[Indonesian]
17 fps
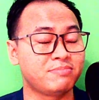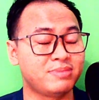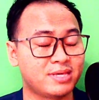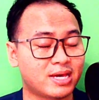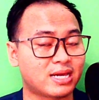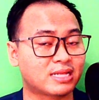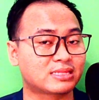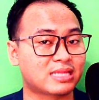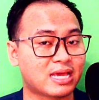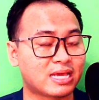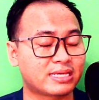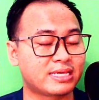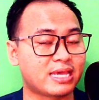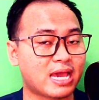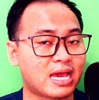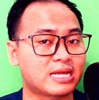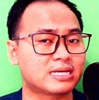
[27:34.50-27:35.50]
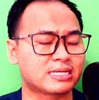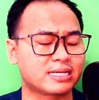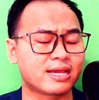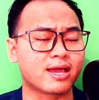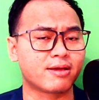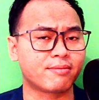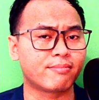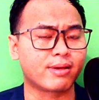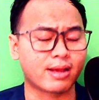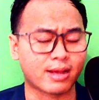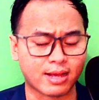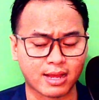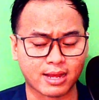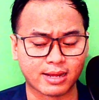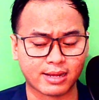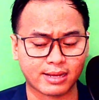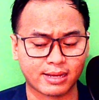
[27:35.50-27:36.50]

biar tagihan tidak bengkak.